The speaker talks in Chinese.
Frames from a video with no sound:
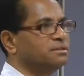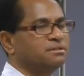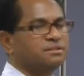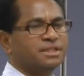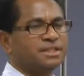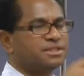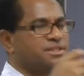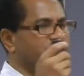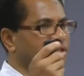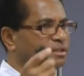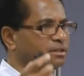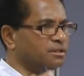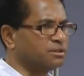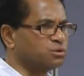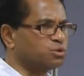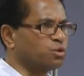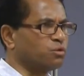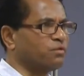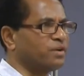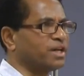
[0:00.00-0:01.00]
这些的
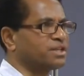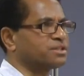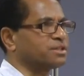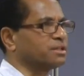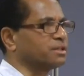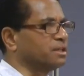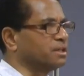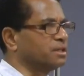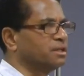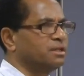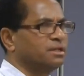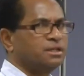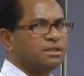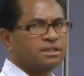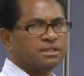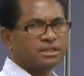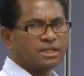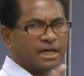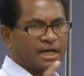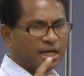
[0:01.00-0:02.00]
所发生的，
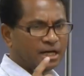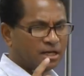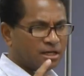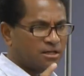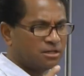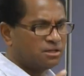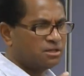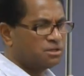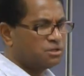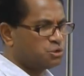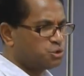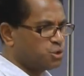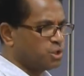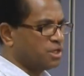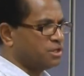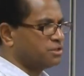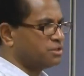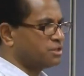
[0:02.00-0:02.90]
他选